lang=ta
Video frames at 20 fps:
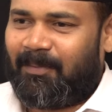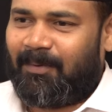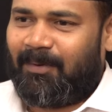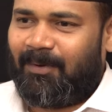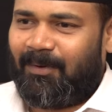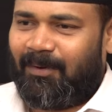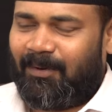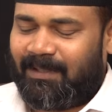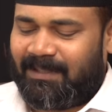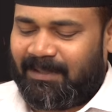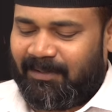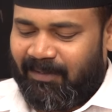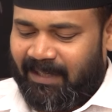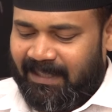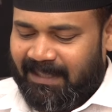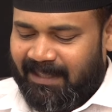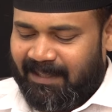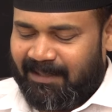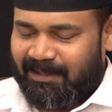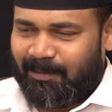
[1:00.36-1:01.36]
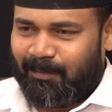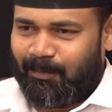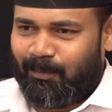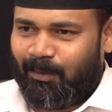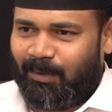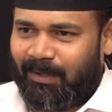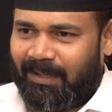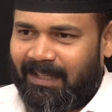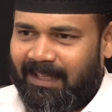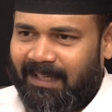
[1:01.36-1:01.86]
ஓ சிவாஜி
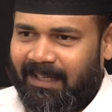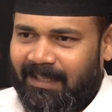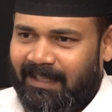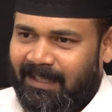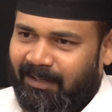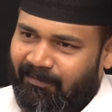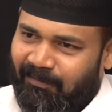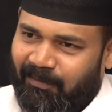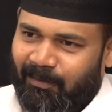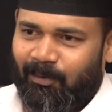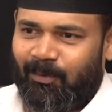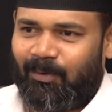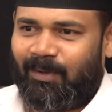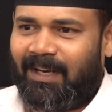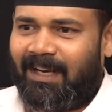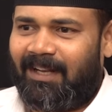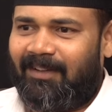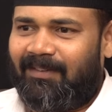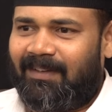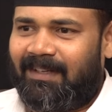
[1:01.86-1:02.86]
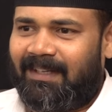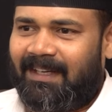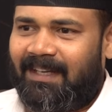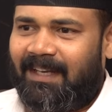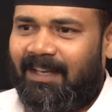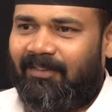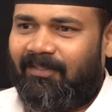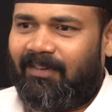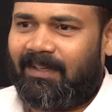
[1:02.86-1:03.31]
கிருஷ்ணமூர்த்திக்கு டஃப் கொடுக்குற அளவுக்கு டிடி